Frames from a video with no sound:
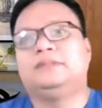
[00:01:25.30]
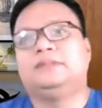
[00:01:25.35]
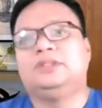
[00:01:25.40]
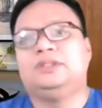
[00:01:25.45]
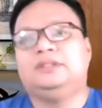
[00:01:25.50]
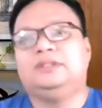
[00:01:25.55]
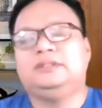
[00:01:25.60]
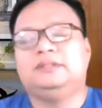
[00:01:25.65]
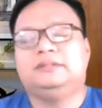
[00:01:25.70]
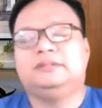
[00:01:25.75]

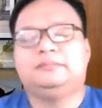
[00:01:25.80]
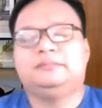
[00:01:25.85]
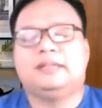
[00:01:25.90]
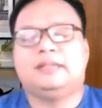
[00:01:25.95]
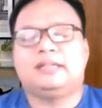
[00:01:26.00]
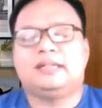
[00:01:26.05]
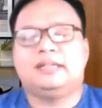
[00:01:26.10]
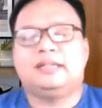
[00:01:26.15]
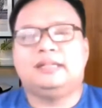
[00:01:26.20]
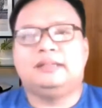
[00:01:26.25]
no
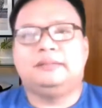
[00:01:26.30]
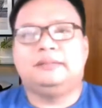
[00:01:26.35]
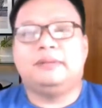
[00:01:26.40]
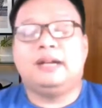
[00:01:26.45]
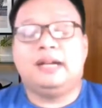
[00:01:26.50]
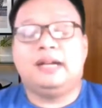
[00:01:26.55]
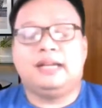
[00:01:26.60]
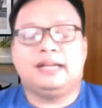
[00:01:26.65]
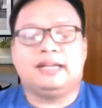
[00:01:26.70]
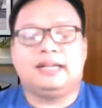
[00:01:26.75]
para
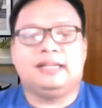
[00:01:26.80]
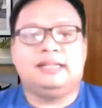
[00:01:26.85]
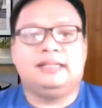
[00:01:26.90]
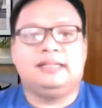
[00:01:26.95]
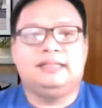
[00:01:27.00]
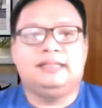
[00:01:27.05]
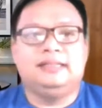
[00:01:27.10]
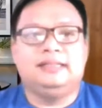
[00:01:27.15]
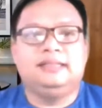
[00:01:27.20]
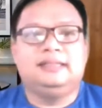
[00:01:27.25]
mangaral
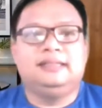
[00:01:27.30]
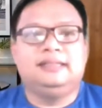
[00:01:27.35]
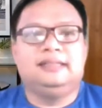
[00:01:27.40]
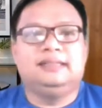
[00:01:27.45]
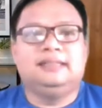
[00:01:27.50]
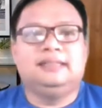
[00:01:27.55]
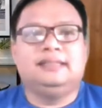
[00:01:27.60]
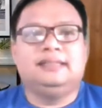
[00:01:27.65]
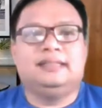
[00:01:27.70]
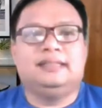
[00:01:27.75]

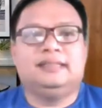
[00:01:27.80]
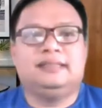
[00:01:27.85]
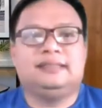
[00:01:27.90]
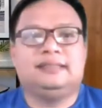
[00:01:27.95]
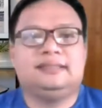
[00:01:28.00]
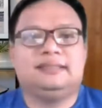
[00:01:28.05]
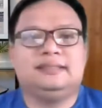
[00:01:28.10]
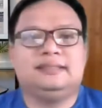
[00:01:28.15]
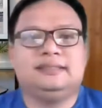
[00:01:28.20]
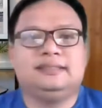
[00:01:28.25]

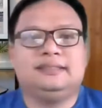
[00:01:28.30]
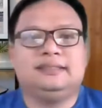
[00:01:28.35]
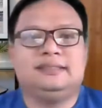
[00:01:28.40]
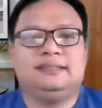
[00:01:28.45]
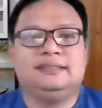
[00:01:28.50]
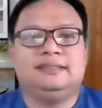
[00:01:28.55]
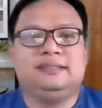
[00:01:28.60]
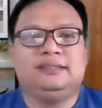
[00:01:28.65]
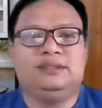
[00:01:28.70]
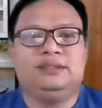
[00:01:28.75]
at
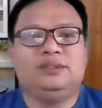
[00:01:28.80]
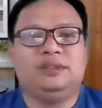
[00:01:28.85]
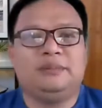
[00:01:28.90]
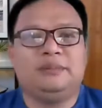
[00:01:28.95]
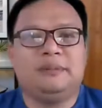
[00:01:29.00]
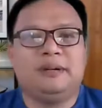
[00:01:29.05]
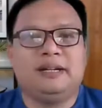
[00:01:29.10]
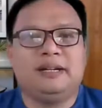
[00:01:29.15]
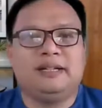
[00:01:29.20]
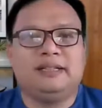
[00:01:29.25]
yun
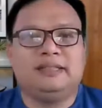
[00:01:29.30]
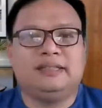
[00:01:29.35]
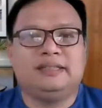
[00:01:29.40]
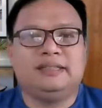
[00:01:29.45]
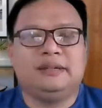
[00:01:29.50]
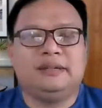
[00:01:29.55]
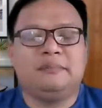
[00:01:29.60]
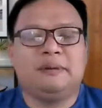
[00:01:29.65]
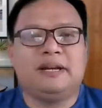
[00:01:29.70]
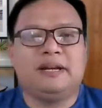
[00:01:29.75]
namang
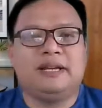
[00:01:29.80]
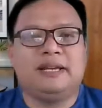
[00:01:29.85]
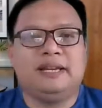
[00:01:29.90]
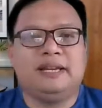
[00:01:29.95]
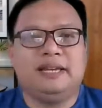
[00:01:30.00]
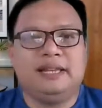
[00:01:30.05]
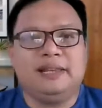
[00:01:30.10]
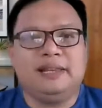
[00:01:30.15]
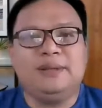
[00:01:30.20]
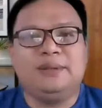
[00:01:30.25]

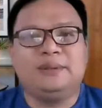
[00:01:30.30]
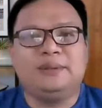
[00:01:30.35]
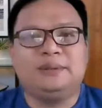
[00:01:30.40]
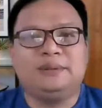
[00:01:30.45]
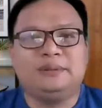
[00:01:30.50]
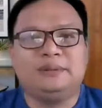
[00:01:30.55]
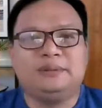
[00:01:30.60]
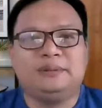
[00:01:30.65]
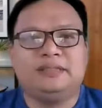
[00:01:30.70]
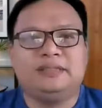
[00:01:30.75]

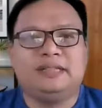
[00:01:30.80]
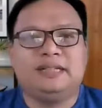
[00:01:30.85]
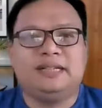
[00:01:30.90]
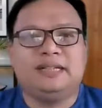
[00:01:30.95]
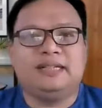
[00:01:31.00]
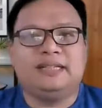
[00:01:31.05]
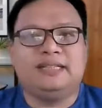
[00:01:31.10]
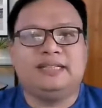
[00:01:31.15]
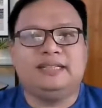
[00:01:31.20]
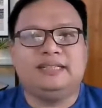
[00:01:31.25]
ebanghelyo
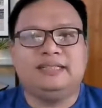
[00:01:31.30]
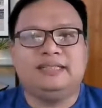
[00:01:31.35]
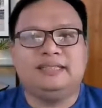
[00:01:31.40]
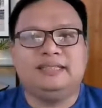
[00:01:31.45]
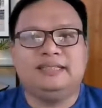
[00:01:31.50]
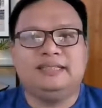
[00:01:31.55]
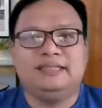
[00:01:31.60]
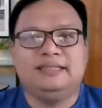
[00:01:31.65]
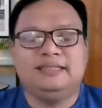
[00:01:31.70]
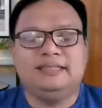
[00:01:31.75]
ay
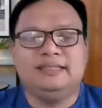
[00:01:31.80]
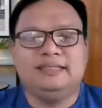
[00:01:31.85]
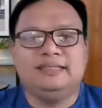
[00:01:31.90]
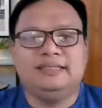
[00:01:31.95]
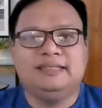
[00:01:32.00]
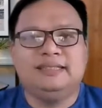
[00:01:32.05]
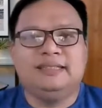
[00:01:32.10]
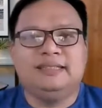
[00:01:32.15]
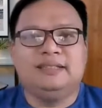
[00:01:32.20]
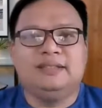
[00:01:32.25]

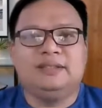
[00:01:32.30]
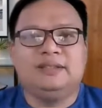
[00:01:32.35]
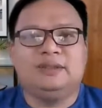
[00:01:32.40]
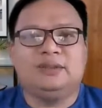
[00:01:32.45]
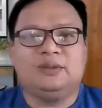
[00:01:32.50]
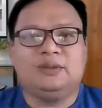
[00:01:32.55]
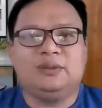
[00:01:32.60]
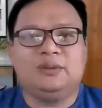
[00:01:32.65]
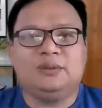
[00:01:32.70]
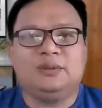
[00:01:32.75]

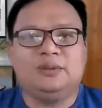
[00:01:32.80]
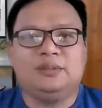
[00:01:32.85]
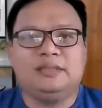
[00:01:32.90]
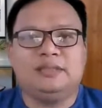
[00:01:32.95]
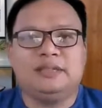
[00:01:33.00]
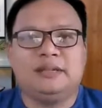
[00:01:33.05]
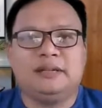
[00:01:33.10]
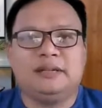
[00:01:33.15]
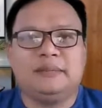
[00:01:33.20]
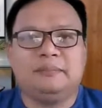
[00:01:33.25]
tungkol
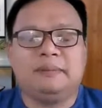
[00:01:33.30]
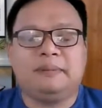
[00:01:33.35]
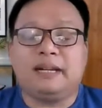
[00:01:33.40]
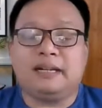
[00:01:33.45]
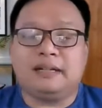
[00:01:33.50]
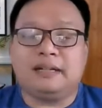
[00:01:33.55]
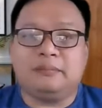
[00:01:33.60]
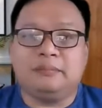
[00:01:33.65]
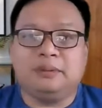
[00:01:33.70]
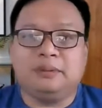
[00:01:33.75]
sa
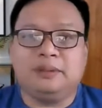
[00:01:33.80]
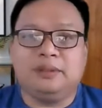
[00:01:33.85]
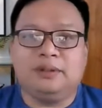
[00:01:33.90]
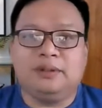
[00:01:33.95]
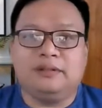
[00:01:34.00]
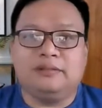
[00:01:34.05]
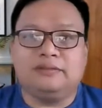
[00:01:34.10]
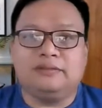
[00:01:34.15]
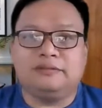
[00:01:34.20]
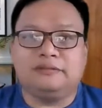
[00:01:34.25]
parable
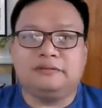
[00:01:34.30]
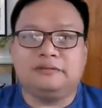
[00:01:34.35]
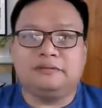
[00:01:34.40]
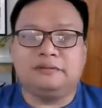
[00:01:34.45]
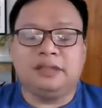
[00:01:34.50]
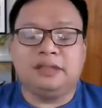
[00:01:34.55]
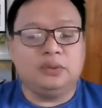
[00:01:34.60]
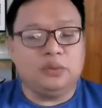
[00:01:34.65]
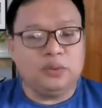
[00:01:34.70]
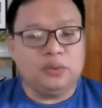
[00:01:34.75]
of
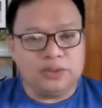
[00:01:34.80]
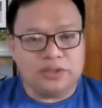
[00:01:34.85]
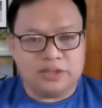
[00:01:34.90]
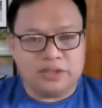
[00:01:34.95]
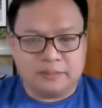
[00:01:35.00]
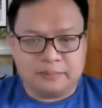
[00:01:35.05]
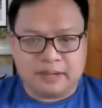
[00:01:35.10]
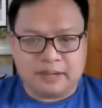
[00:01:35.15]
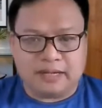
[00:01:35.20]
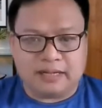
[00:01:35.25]
the Good
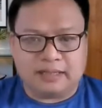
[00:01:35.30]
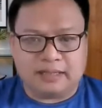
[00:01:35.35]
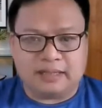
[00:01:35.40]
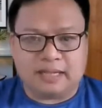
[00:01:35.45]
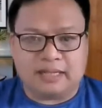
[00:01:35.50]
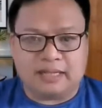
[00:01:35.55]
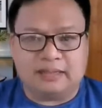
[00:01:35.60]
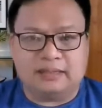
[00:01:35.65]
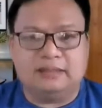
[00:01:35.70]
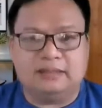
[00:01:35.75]

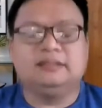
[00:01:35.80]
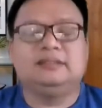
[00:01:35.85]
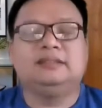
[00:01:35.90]
Samaritan.